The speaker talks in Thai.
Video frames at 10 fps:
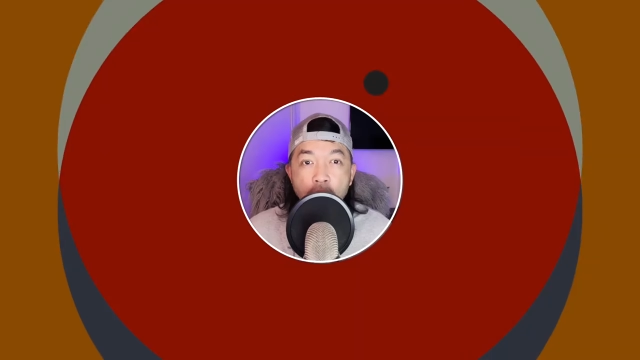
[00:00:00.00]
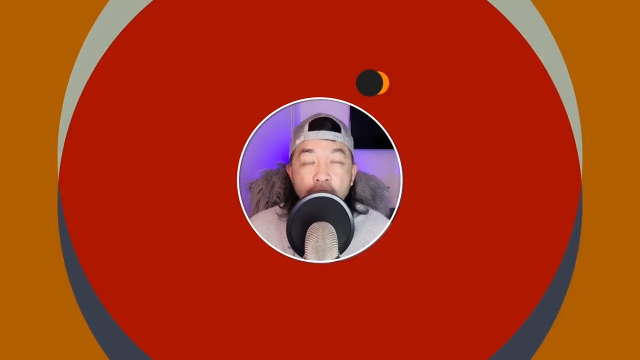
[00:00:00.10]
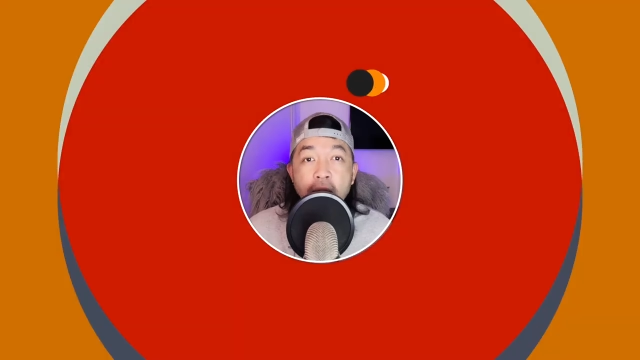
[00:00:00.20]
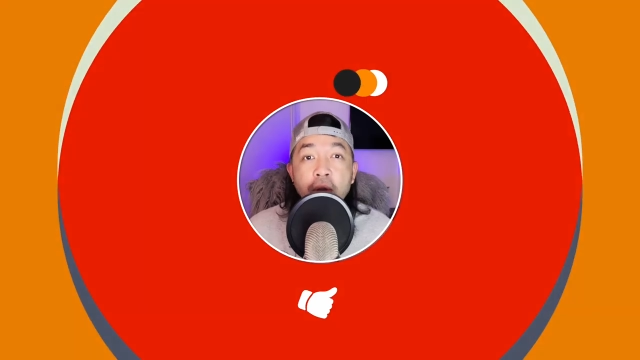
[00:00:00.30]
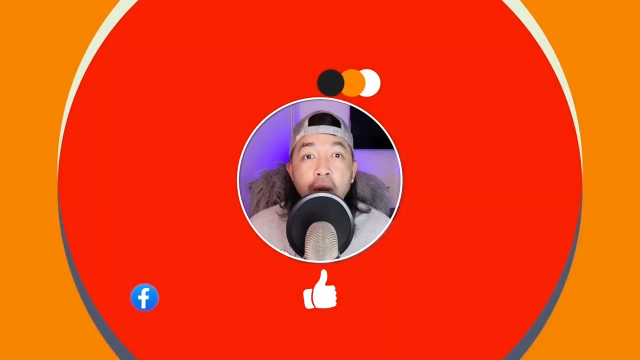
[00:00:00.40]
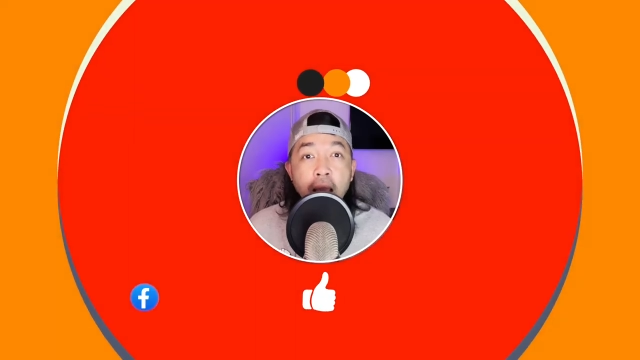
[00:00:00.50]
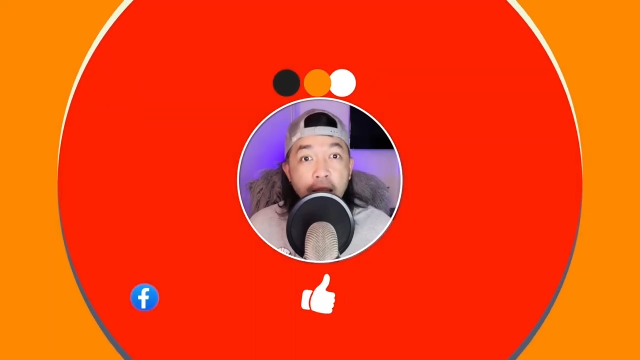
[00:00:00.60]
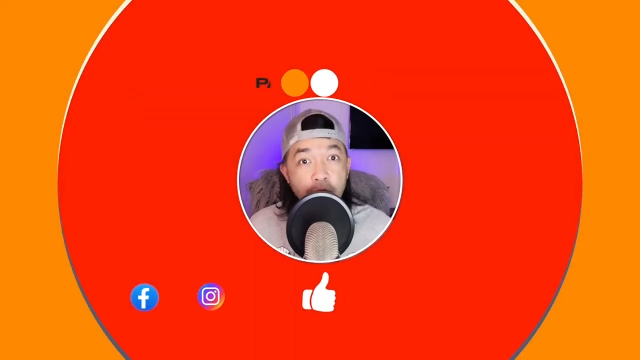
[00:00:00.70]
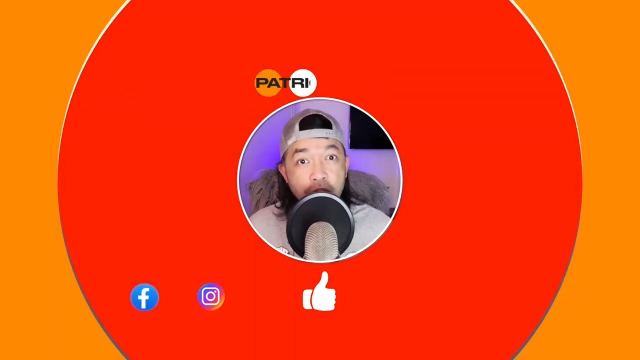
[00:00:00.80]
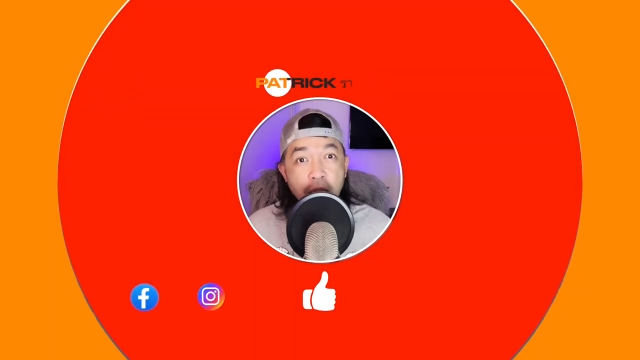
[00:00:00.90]
ฝากกดไลค์ ก
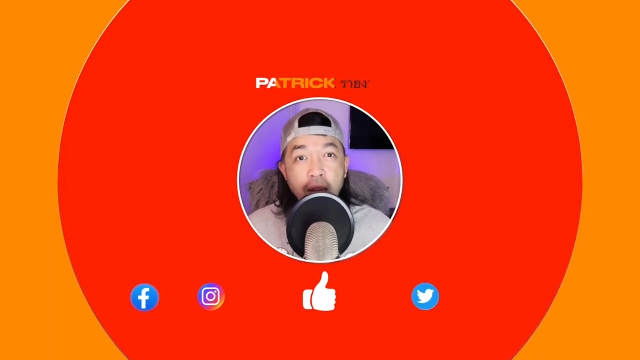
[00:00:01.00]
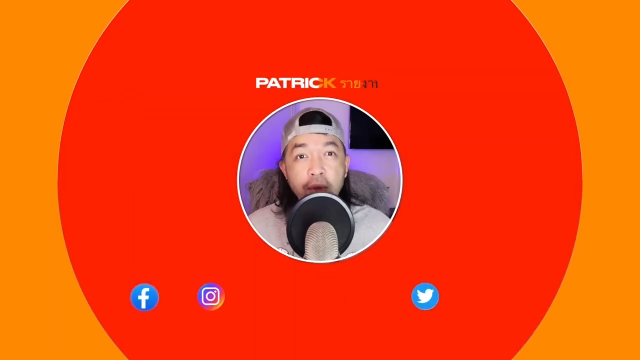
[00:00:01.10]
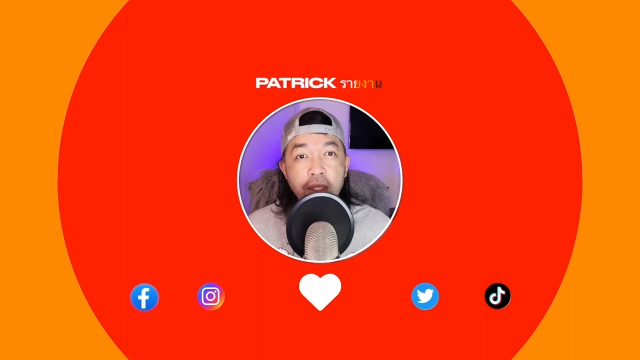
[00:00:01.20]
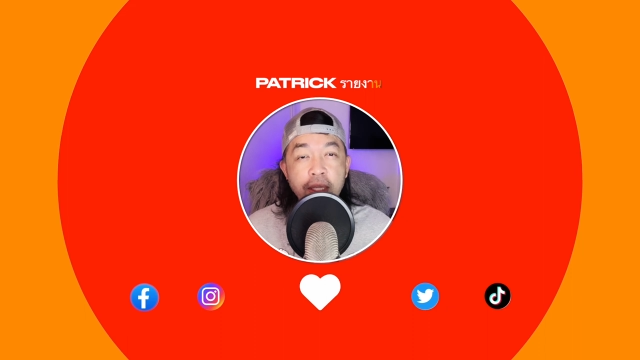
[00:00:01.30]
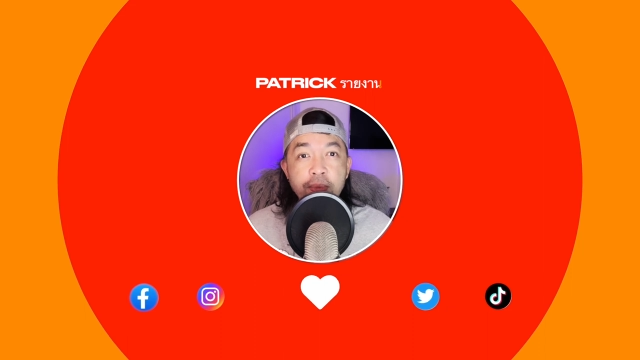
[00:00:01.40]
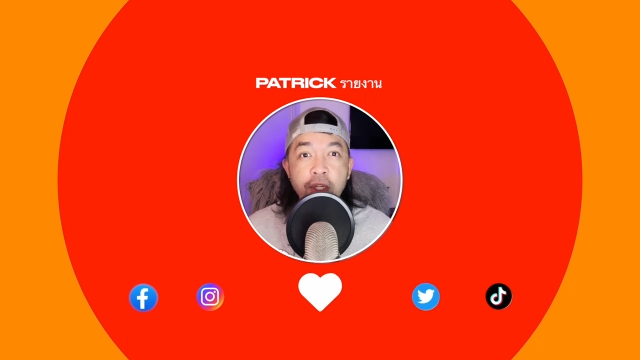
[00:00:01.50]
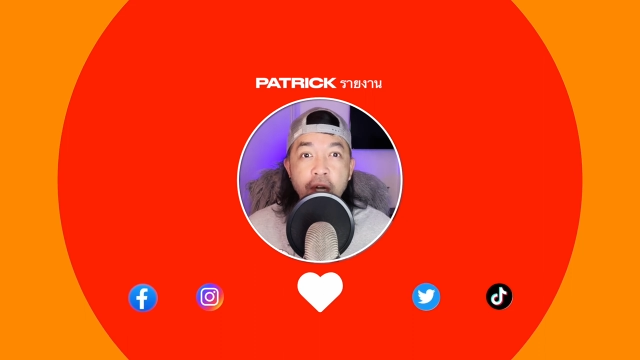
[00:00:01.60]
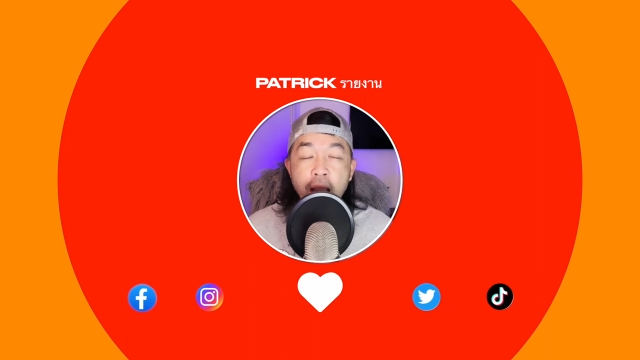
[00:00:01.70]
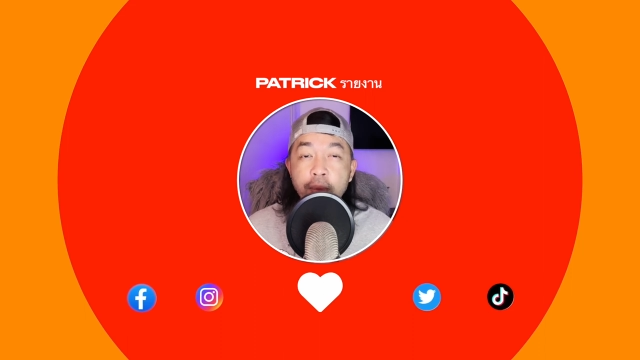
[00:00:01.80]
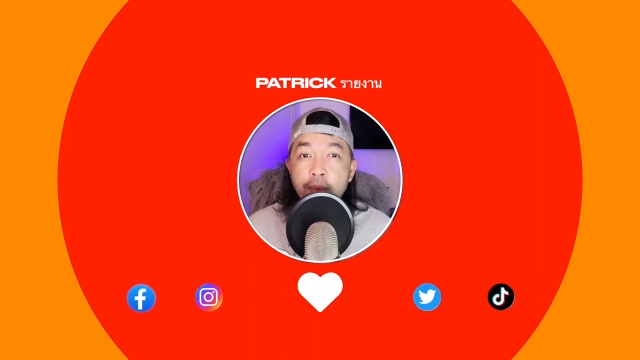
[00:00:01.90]
ดแชร์กด
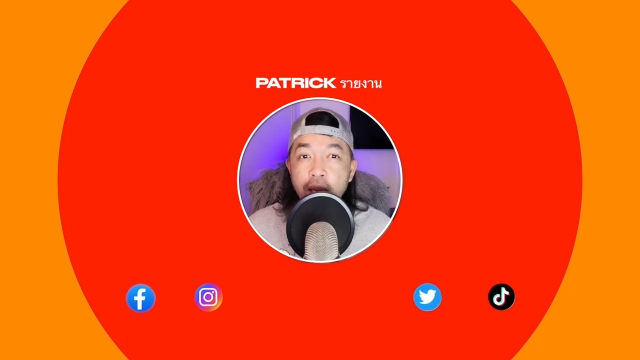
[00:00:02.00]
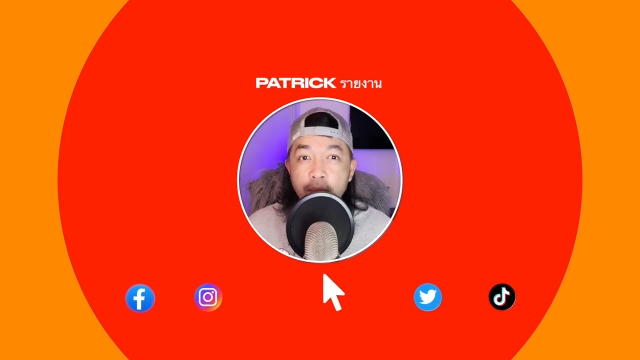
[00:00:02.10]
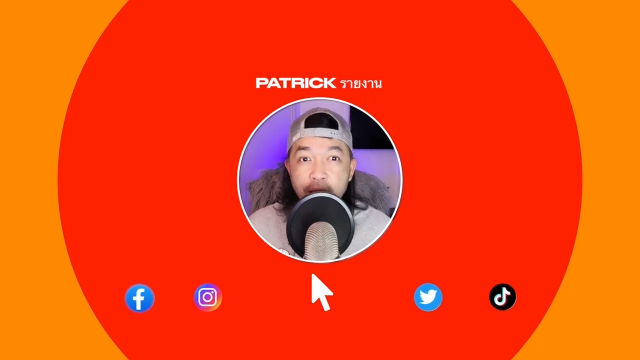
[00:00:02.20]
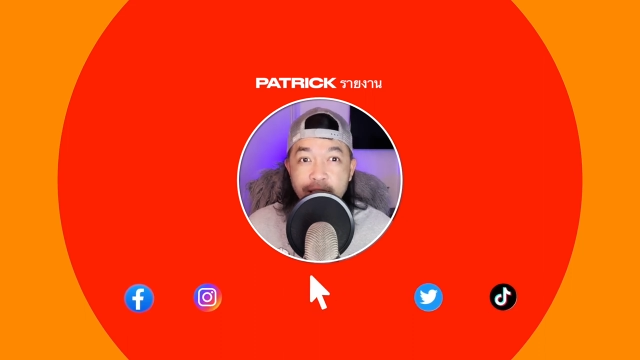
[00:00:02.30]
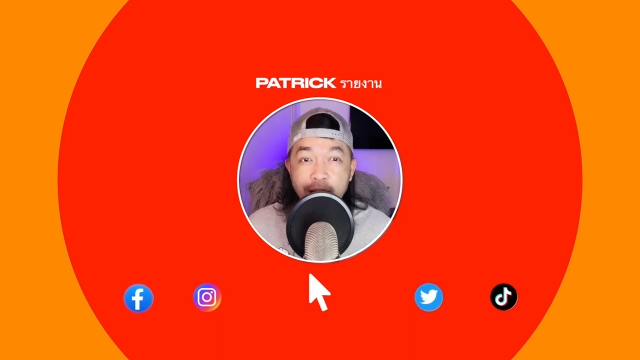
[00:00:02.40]
Subscribe เพื่อเป็นกำลังใจ